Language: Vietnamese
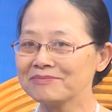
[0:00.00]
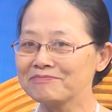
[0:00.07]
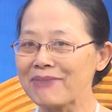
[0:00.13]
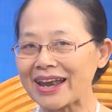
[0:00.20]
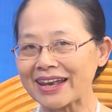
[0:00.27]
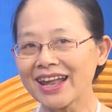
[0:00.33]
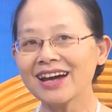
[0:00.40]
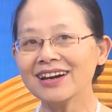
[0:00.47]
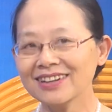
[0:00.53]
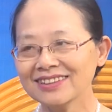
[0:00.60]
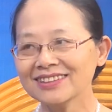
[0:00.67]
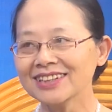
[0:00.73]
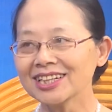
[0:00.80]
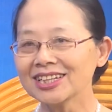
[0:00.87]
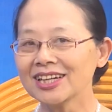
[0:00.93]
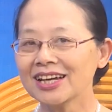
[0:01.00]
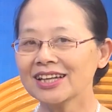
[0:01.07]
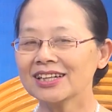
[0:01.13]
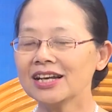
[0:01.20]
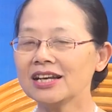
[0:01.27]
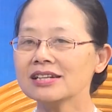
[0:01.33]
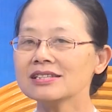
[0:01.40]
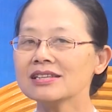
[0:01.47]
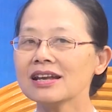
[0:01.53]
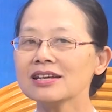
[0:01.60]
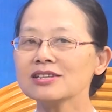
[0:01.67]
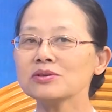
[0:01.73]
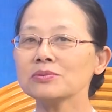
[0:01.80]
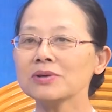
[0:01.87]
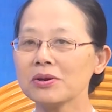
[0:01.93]
bản Na Ư ấy thì Liên rất
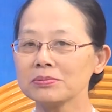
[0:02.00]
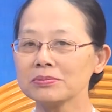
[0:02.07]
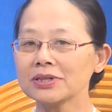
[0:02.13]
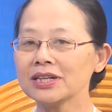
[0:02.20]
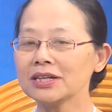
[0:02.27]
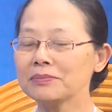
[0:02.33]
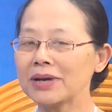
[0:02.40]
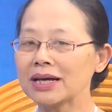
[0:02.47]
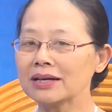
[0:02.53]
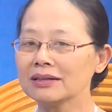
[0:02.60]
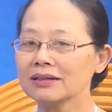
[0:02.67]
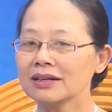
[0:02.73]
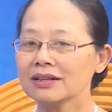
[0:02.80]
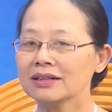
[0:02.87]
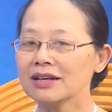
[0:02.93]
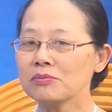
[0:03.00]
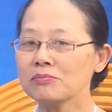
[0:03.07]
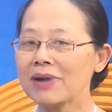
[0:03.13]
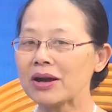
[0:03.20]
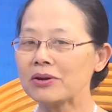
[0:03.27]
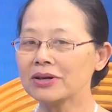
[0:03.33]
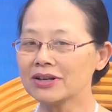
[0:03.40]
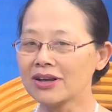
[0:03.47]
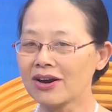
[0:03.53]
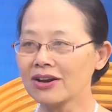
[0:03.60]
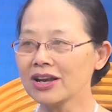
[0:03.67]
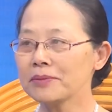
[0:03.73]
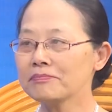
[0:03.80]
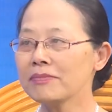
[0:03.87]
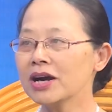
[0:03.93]
là xúc động khi mà đồng bào ở đó
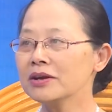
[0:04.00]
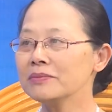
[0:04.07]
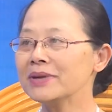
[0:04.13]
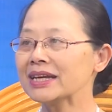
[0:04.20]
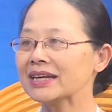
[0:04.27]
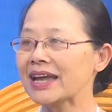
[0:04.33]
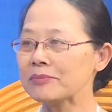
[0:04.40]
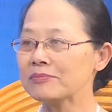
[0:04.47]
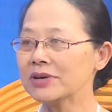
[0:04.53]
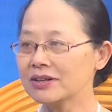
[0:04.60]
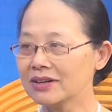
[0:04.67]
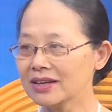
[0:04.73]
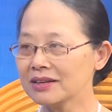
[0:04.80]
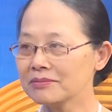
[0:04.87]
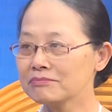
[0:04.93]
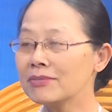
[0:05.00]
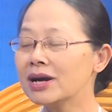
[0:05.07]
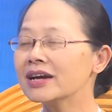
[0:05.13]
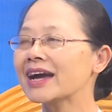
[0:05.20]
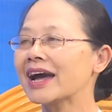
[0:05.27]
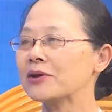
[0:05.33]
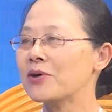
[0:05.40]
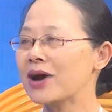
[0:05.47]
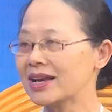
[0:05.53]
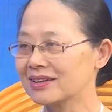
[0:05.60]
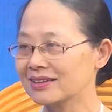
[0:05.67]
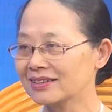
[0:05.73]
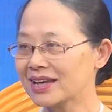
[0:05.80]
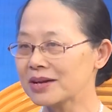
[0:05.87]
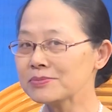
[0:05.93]
lại mời mình đám cưới, mời cả đoàn
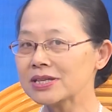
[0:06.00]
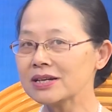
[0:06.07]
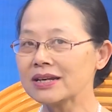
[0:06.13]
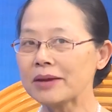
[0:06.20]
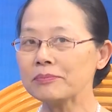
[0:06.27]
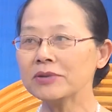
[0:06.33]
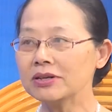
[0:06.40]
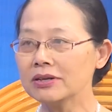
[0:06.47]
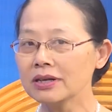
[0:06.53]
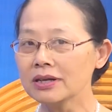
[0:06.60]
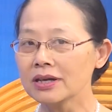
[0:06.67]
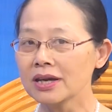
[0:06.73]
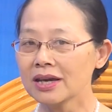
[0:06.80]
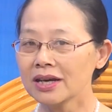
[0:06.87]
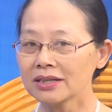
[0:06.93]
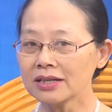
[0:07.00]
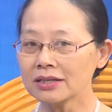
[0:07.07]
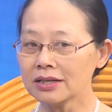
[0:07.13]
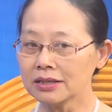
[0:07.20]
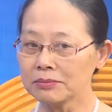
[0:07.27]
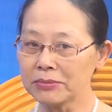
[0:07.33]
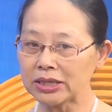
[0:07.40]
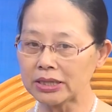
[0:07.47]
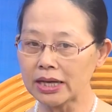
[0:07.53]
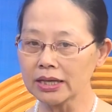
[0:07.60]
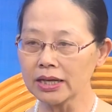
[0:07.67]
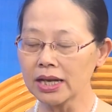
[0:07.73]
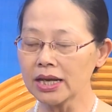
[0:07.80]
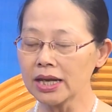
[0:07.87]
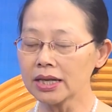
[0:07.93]
tham dự đám cưới. Thế thì mình thấy
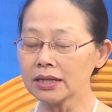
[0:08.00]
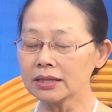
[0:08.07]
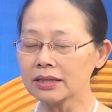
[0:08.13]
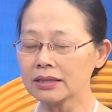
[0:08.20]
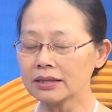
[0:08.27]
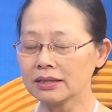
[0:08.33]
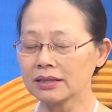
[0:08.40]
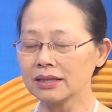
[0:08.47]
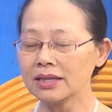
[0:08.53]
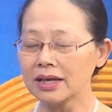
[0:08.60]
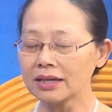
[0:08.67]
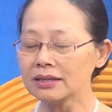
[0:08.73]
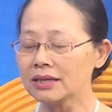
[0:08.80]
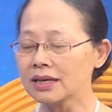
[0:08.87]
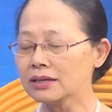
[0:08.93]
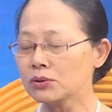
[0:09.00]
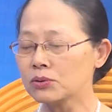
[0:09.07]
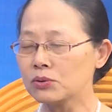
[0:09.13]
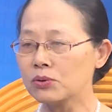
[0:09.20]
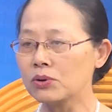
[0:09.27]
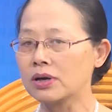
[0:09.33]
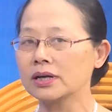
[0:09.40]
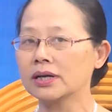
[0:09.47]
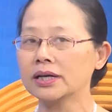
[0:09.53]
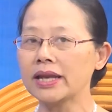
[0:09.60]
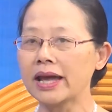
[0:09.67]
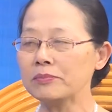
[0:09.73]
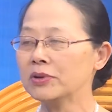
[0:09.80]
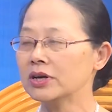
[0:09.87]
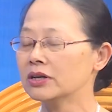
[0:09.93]
cái lễ lễ tiết của cái
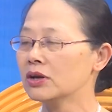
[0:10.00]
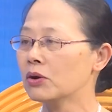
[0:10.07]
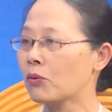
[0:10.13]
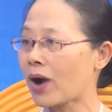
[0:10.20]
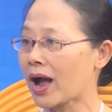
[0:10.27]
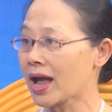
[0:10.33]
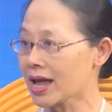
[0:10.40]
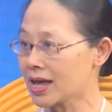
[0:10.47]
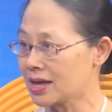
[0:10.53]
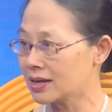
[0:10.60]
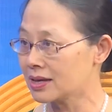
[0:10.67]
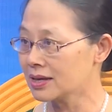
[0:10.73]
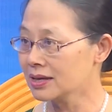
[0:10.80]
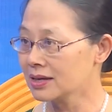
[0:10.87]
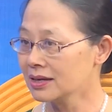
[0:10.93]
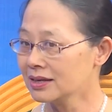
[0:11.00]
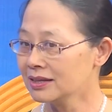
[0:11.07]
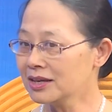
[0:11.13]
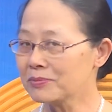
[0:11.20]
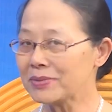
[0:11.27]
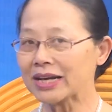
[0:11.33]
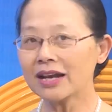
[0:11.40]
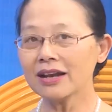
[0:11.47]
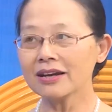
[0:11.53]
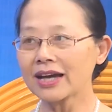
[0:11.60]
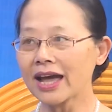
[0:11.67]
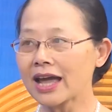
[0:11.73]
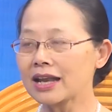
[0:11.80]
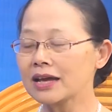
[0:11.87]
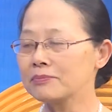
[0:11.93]
đám cưới nó quá hay. Nhưng mà cái lời
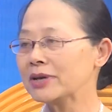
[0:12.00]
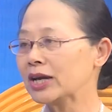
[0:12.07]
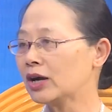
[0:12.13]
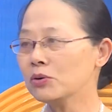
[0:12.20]
ca là mình